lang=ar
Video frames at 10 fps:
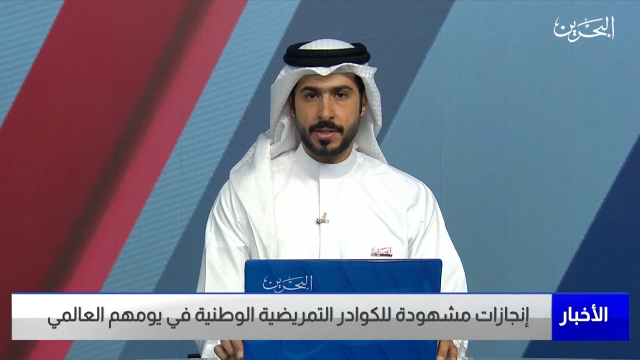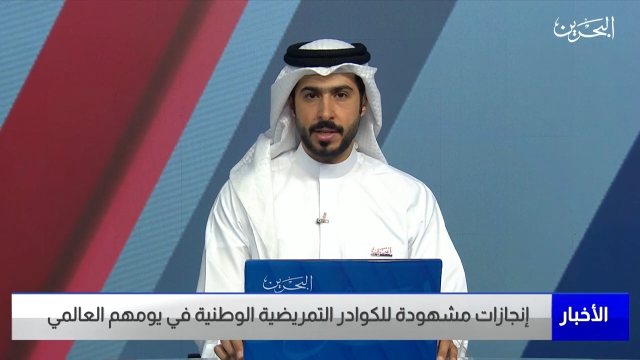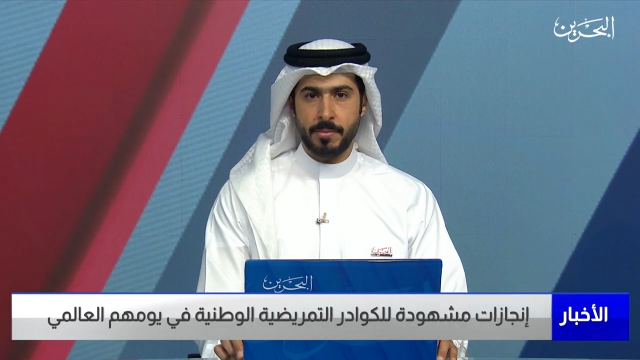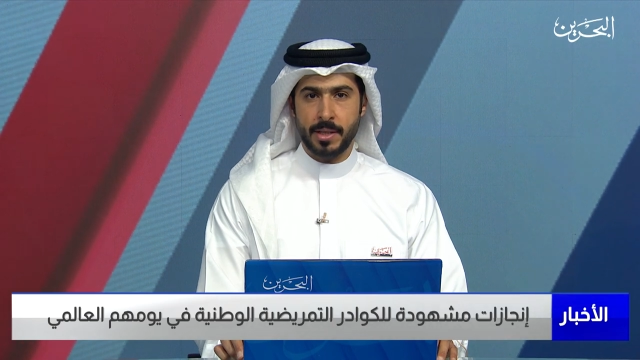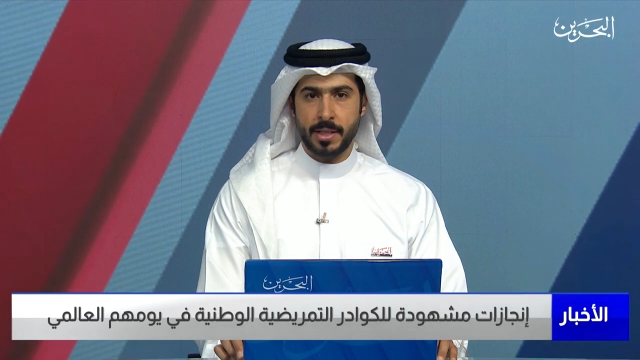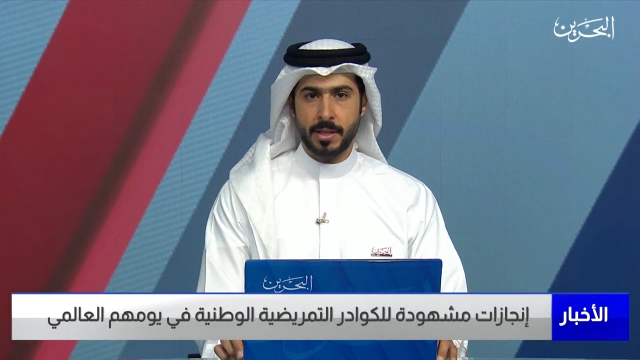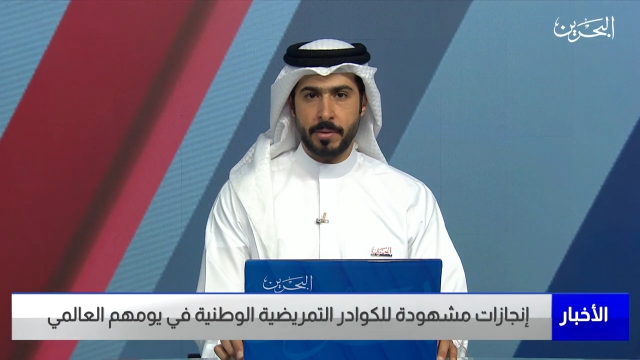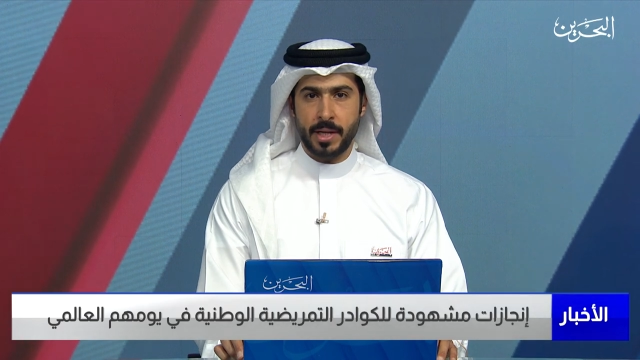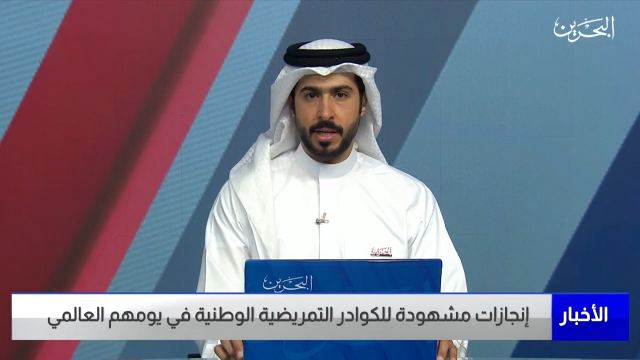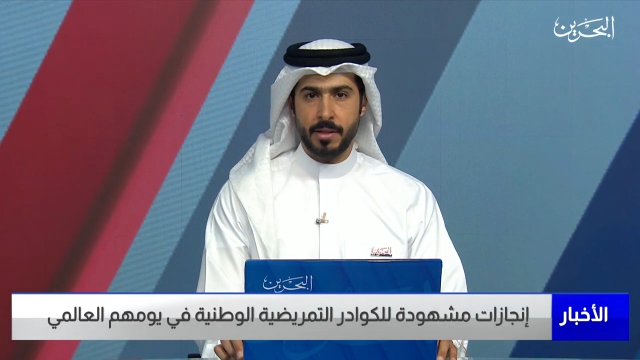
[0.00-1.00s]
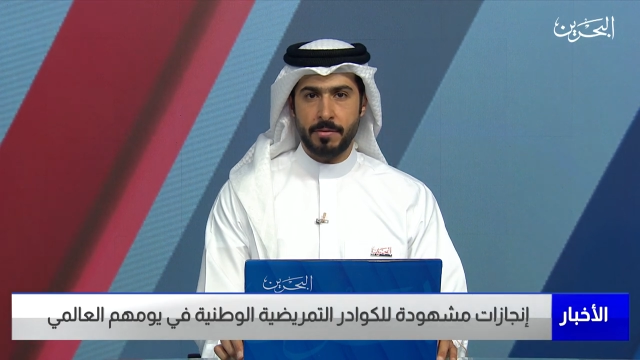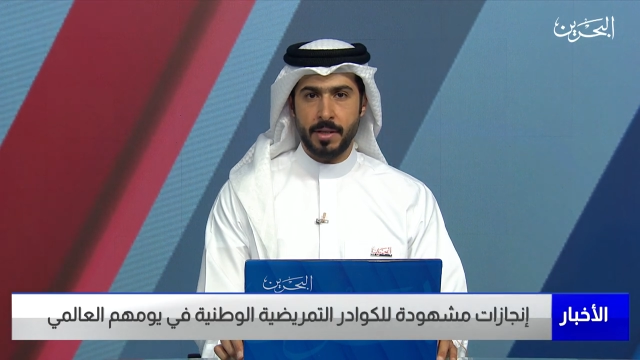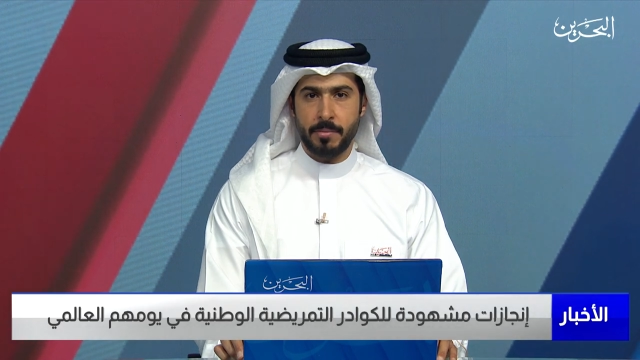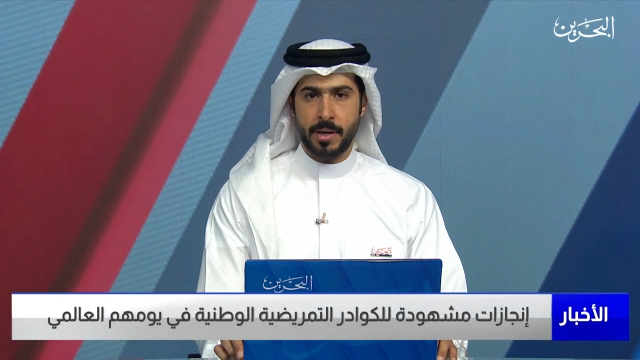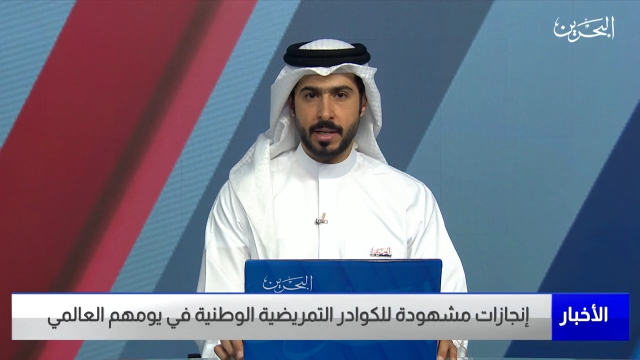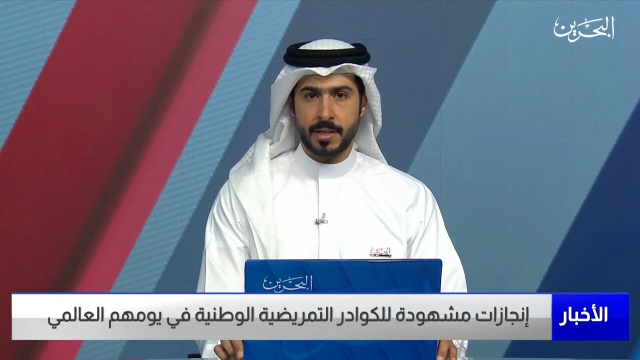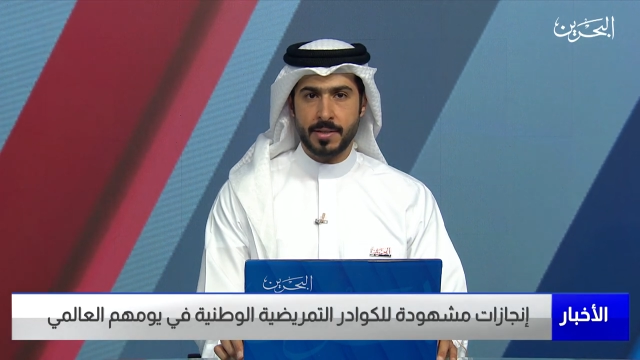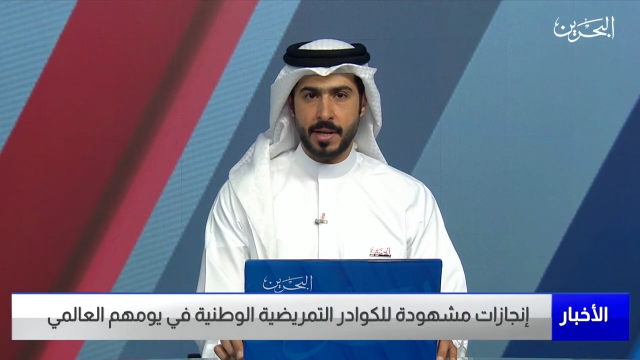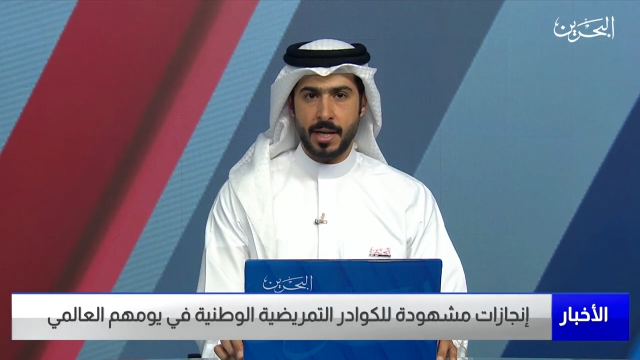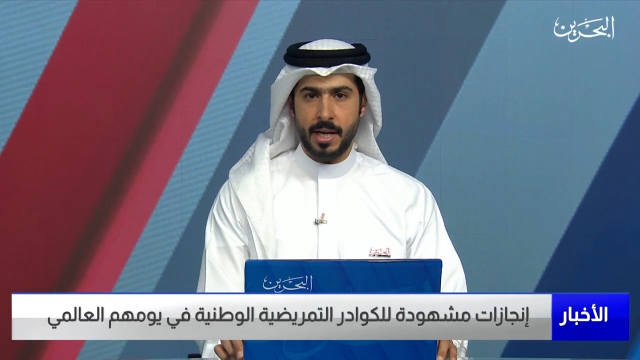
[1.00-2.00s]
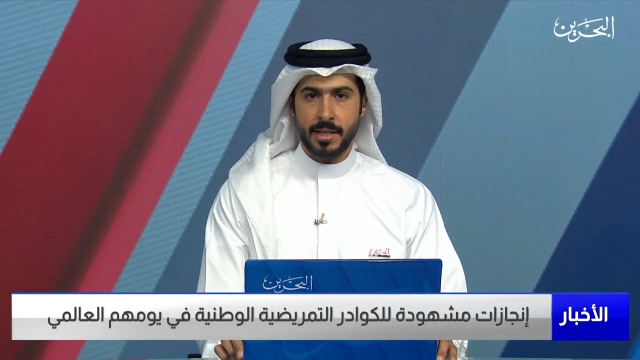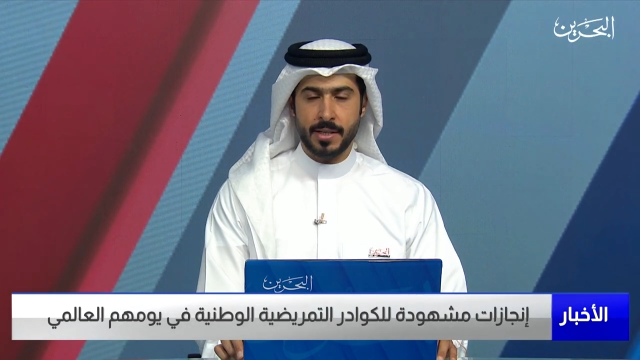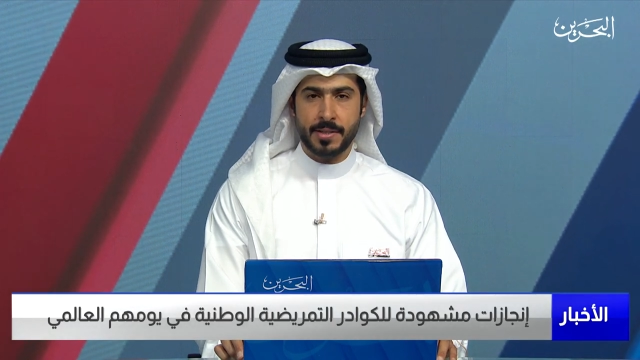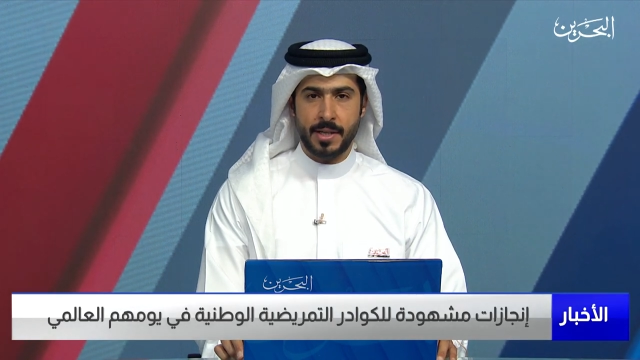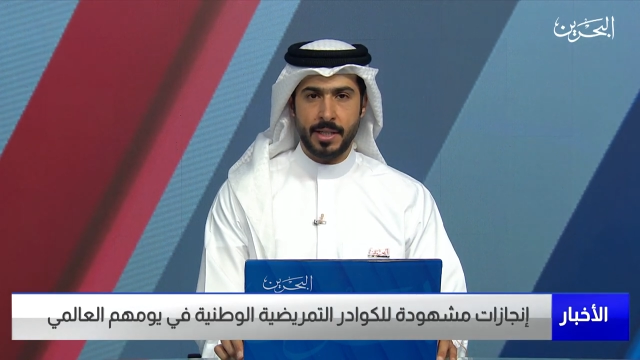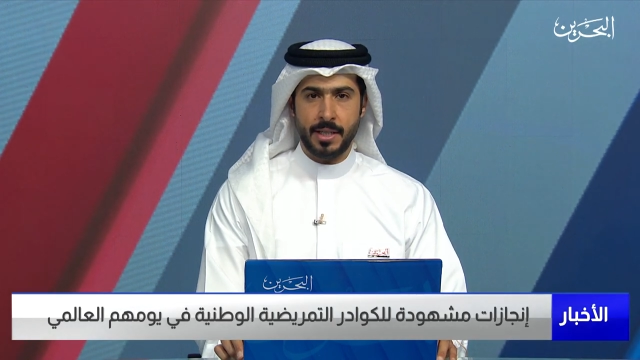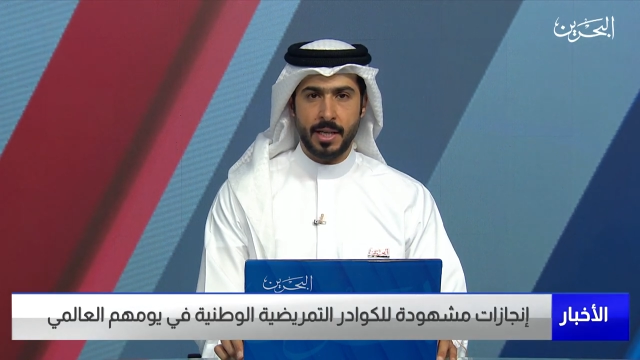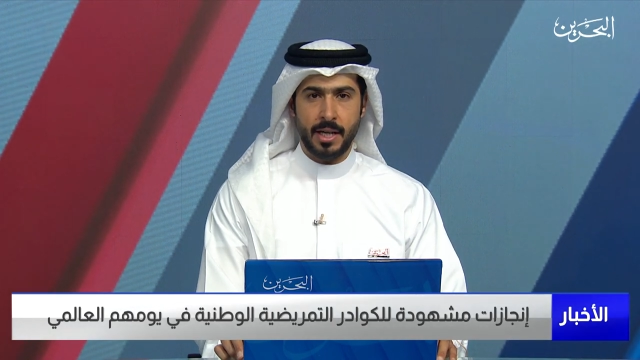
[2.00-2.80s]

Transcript: خدمات التمريض في مراكز الرعاية الصحية